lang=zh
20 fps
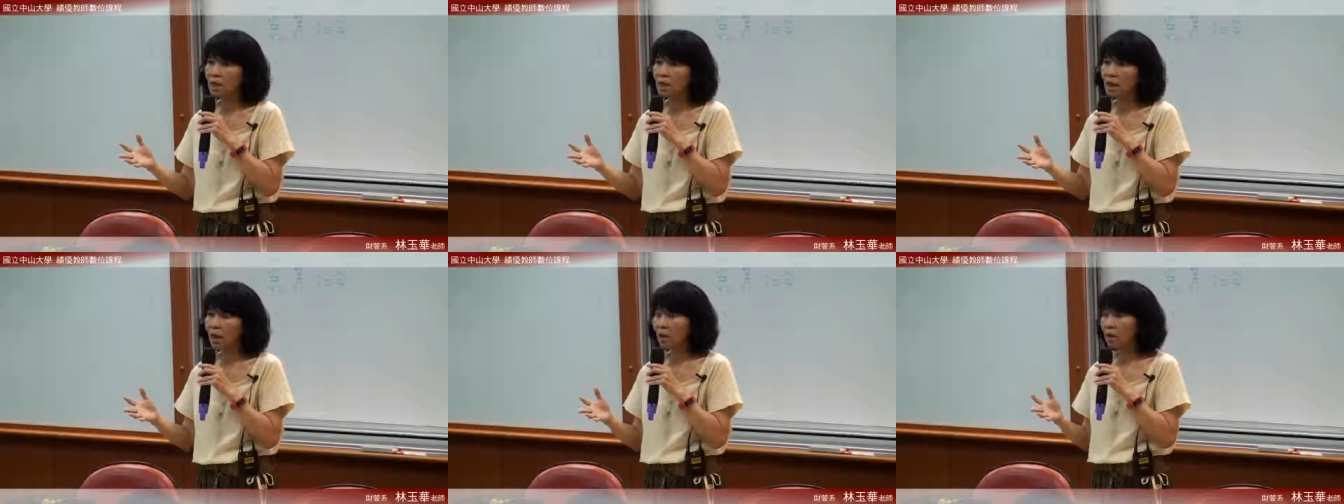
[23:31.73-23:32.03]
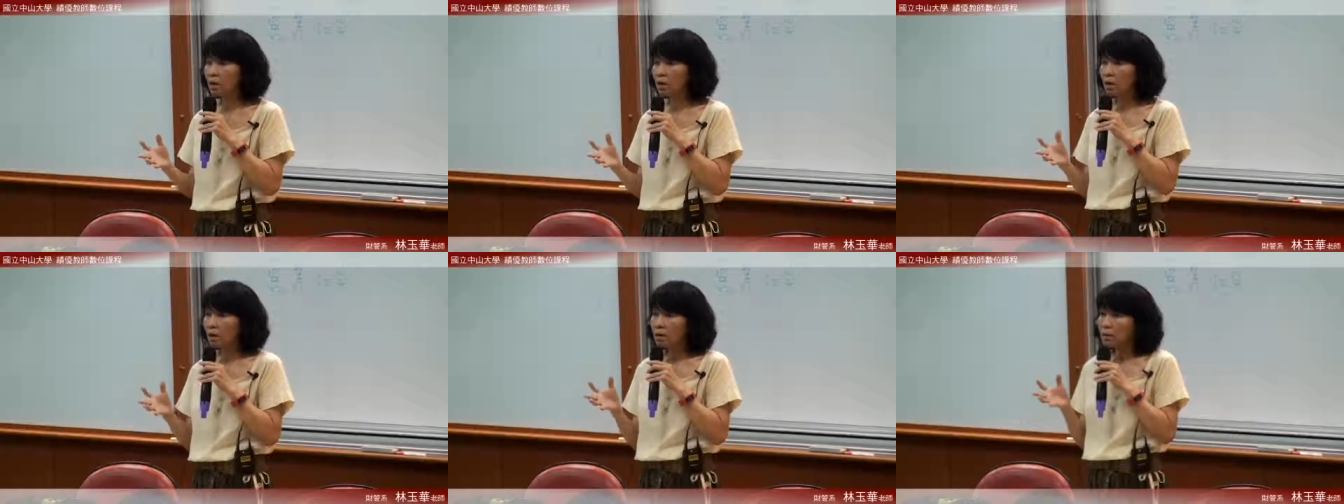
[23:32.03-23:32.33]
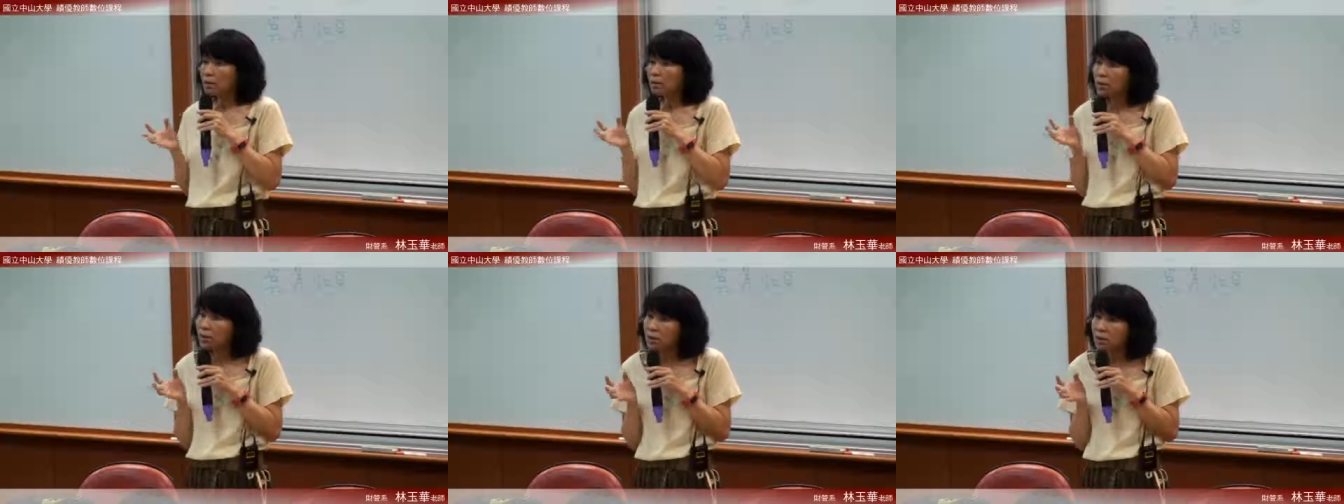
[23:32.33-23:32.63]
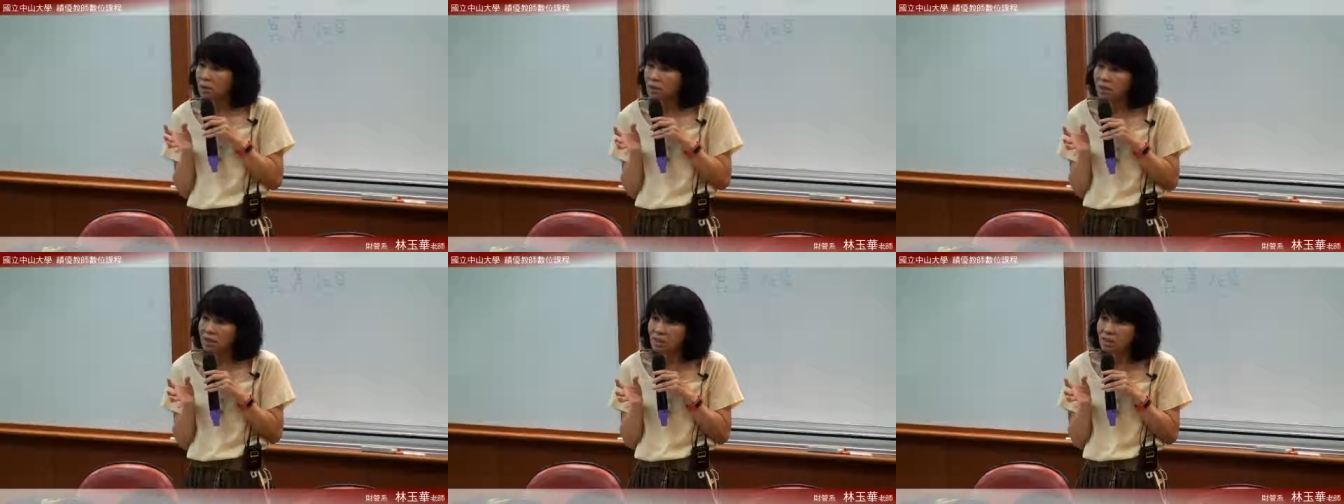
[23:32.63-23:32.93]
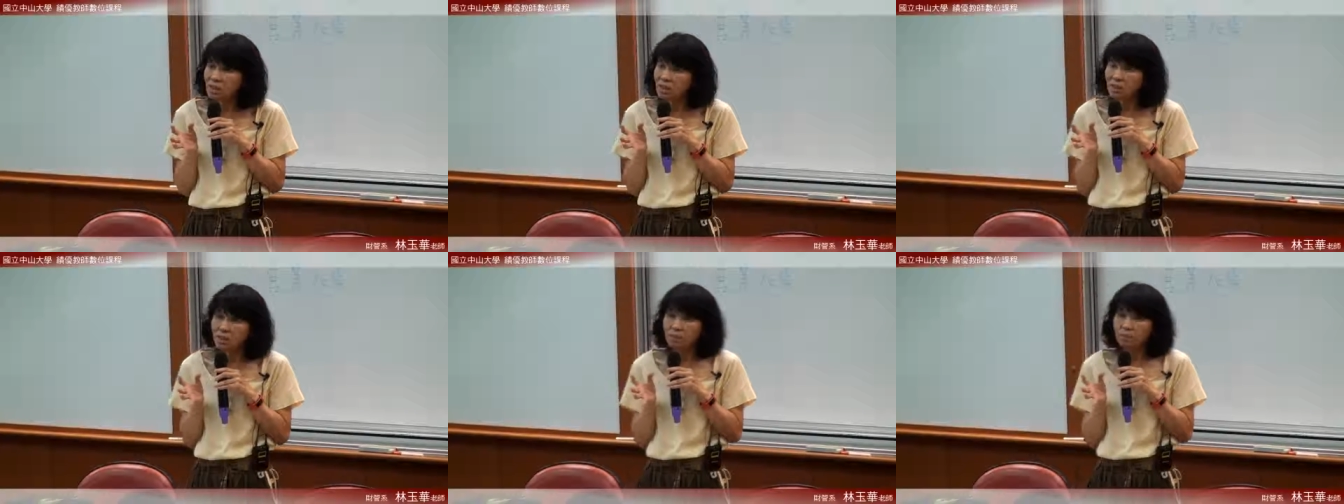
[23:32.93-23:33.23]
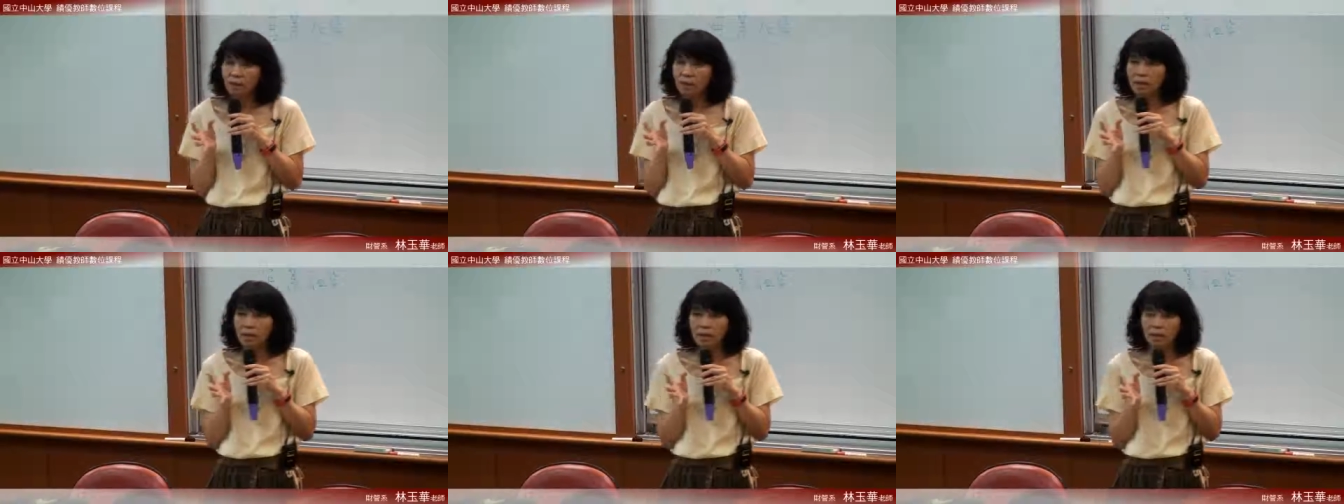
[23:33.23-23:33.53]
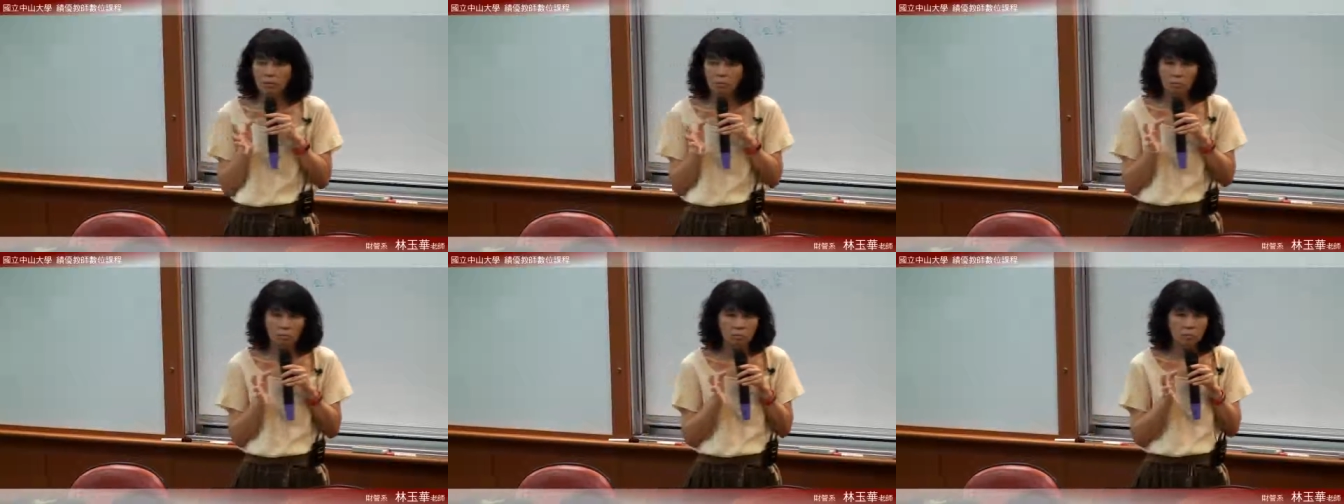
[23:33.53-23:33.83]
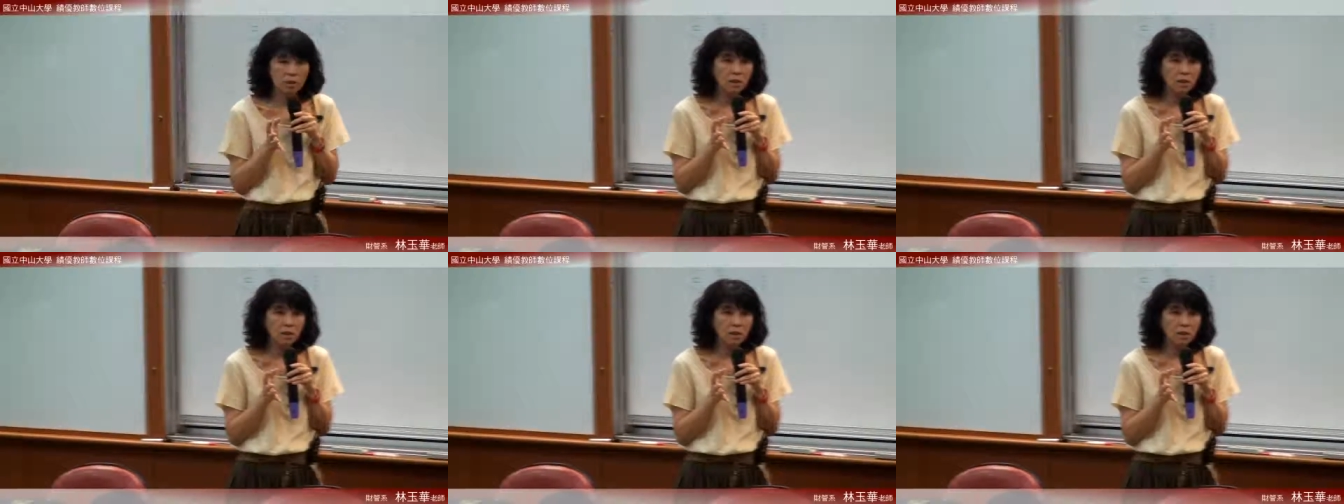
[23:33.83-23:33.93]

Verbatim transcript: 好，因为这个机器设备呢，